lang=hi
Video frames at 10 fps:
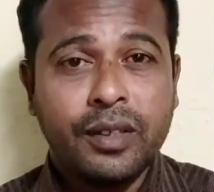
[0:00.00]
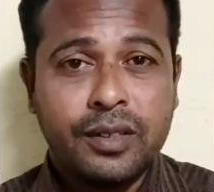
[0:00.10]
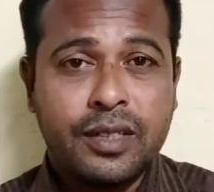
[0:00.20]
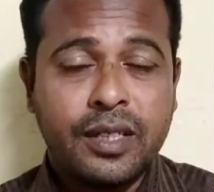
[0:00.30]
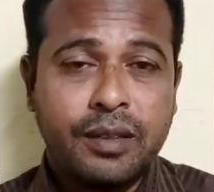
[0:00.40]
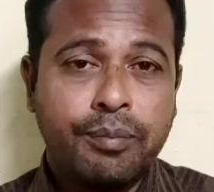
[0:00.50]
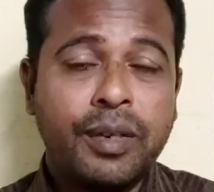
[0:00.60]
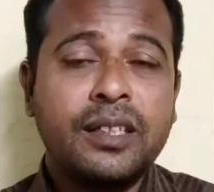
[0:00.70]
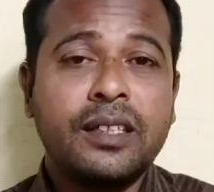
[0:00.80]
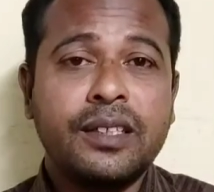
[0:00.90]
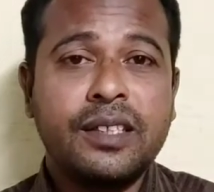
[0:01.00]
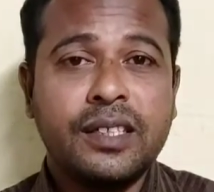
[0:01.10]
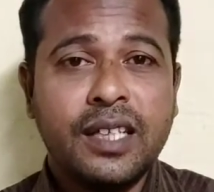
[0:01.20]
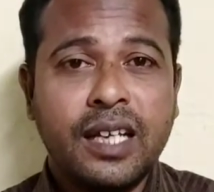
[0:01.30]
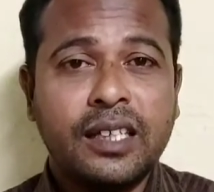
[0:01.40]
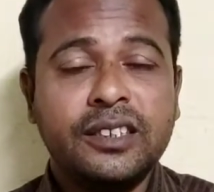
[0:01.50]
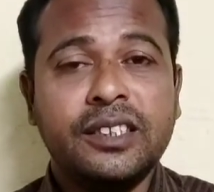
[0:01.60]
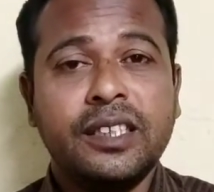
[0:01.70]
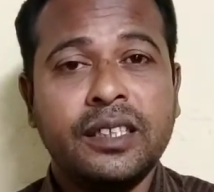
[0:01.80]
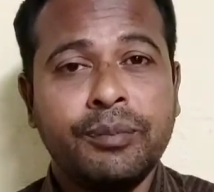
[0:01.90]
इसे बंद कर दिया जाएगा
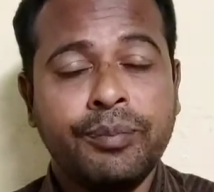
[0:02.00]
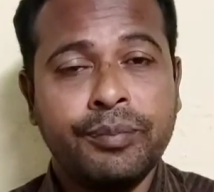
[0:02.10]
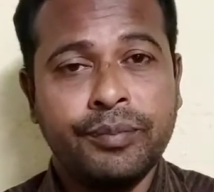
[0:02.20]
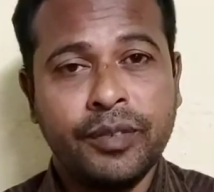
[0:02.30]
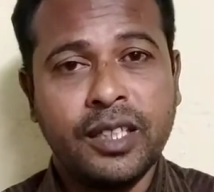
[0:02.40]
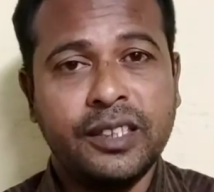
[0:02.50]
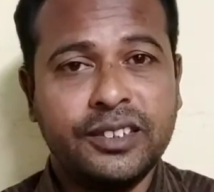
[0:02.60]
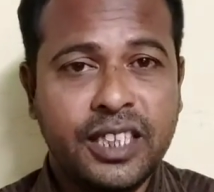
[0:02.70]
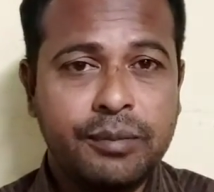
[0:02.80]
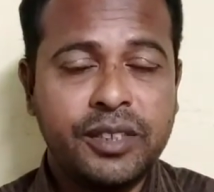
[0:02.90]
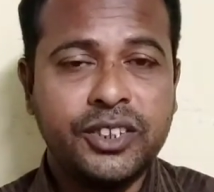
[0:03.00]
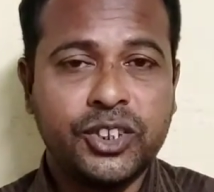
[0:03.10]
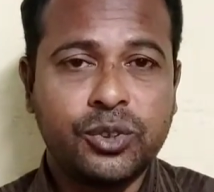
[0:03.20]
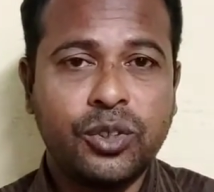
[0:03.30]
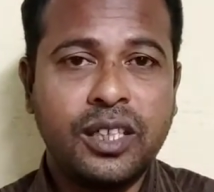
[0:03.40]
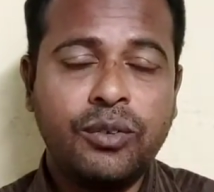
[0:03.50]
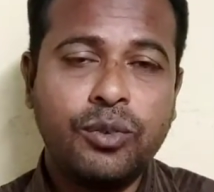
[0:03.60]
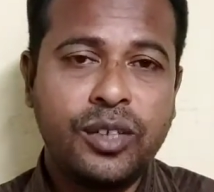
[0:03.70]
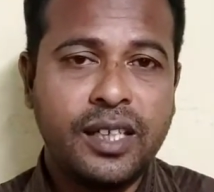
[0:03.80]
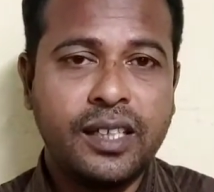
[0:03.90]
जिनके हैंडसेट में इंस्टॉल है
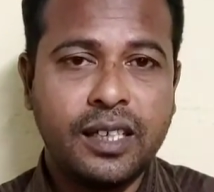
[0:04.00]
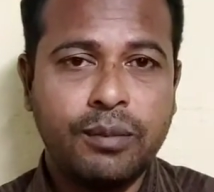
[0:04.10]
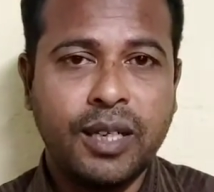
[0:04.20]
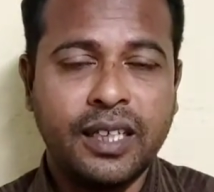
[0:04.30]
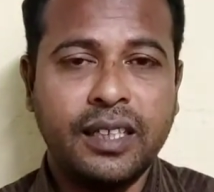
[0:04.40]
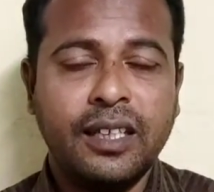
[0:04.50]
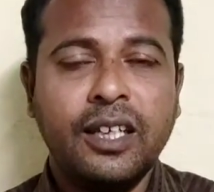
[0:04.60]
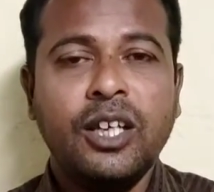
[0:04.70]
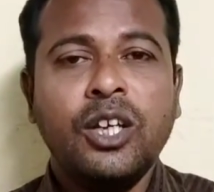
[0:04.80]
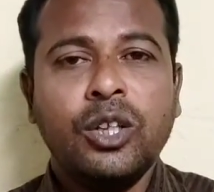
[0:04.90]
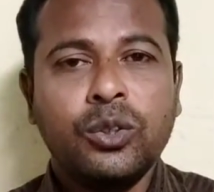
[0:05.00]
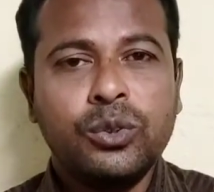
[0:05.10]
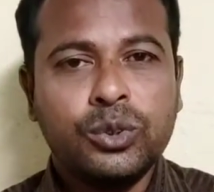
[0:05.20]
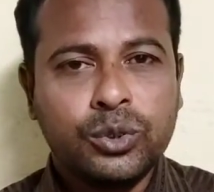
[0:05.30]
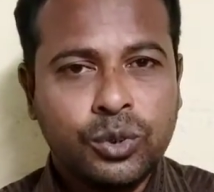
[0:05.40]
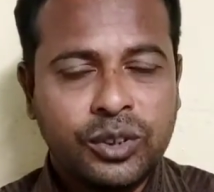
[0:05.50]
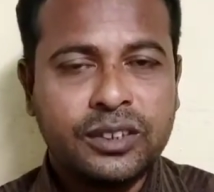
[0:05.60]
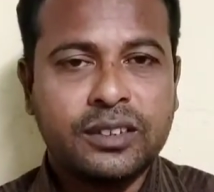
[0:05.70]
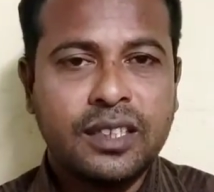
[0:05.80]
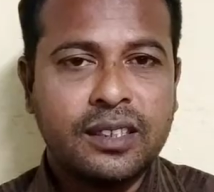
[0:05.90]
वो नहीं खेल पाएंगे तो दोस्तों
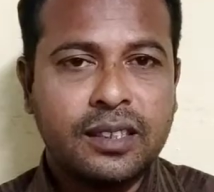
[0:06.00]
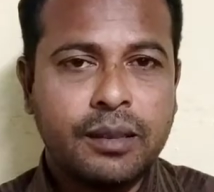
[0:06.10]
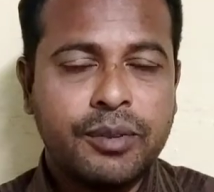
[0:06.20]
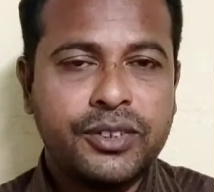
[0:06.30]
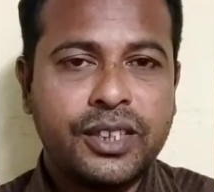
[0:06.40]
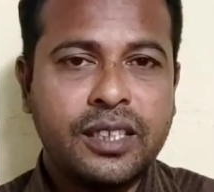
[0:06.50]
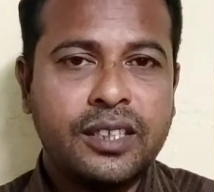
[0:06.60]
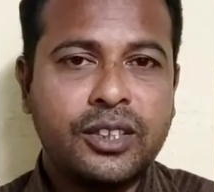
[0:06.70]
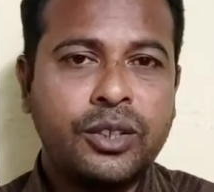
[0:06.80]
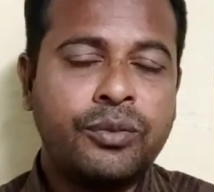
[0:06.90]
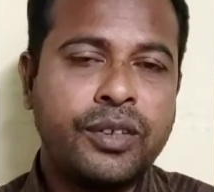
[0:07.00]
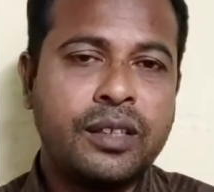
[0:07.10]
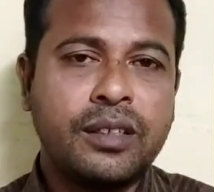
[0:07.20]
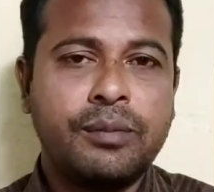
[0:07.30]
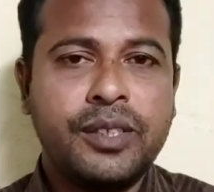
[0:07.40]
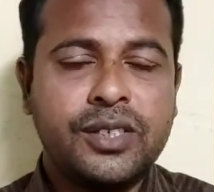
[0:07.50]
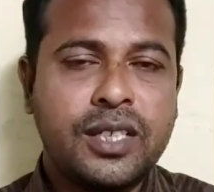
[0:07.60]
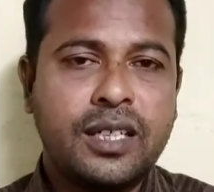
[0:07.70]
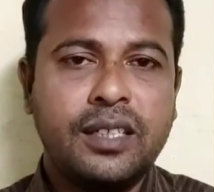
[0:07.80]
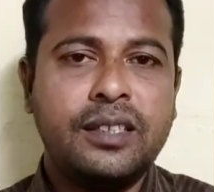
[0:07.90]
इस तरह की खबरें चल रही थी फिर खबरें
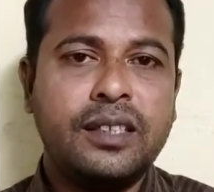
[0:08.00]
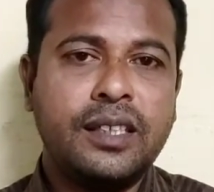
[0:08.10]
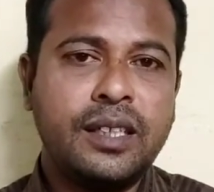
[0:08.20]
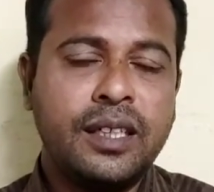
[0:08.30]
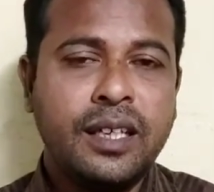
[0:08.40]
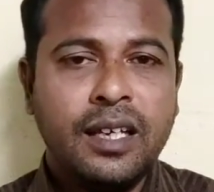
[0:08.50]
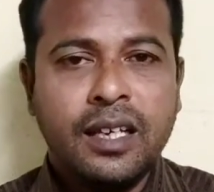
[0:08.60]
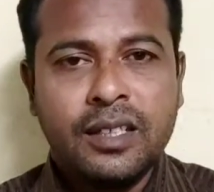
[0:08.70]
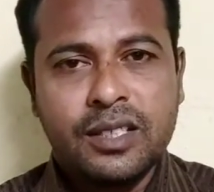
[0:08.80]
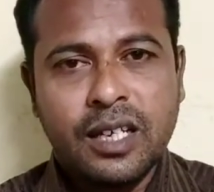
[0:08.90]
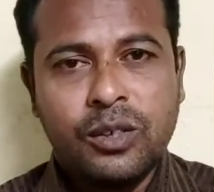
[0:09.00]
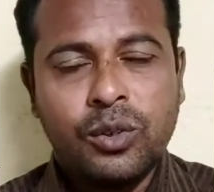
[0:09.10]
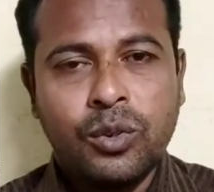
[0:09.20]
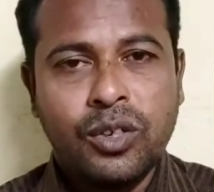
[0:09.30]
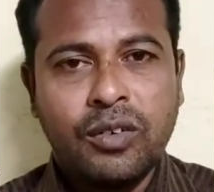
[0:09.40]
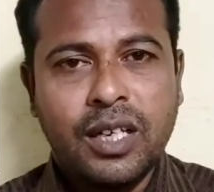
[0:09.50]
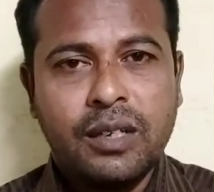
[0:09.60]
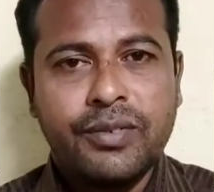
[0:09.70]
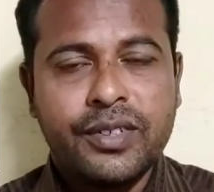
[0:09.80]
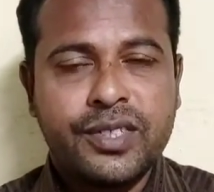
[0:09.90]
चल रही थी कि ये चालू होने
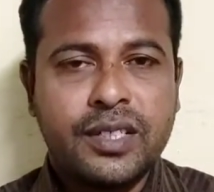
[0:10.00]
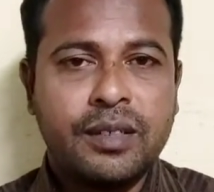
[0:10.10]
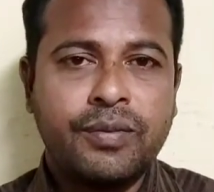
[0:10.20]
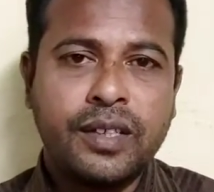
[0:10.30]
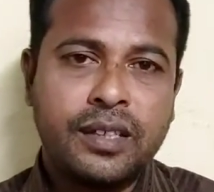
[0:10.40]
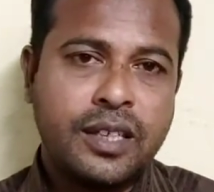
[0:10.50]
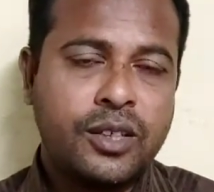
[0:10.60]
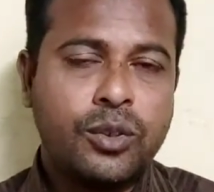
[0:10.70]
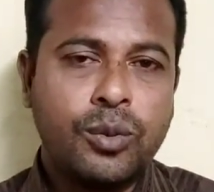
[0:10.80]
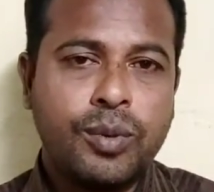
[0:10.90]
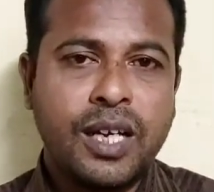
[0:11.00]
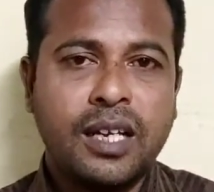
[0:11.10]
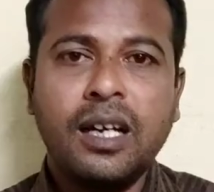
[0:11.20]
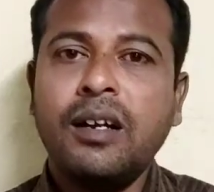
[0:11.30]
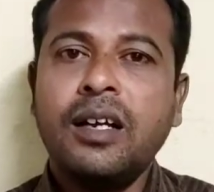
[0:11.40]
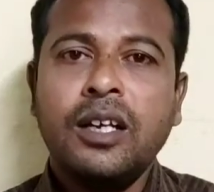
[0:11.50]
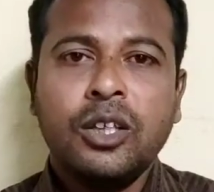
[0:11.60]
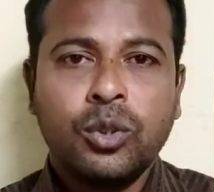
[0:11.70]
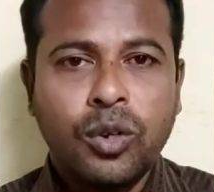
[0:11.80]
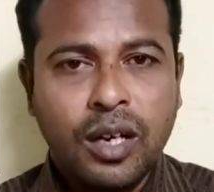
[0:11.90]
वाला फिर से फिर नहीं हो पाया
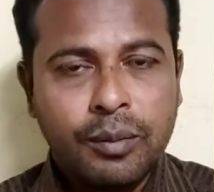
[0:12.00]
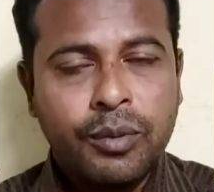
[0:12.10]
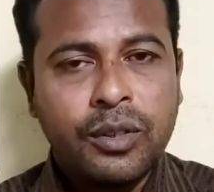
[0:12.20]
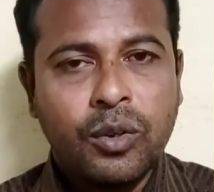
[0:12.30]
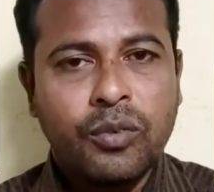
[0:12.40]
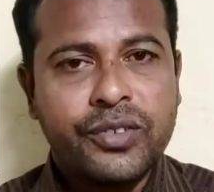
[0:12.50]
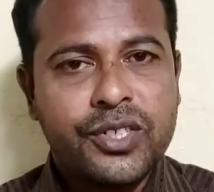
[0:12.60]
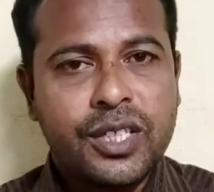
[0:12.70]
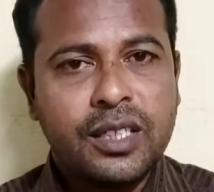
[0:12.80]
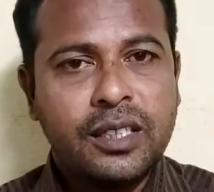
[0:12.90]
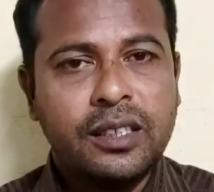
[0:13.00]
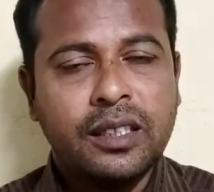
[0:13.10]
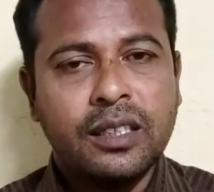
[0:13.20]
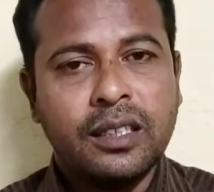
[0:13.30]
तो अब ऑफिशियली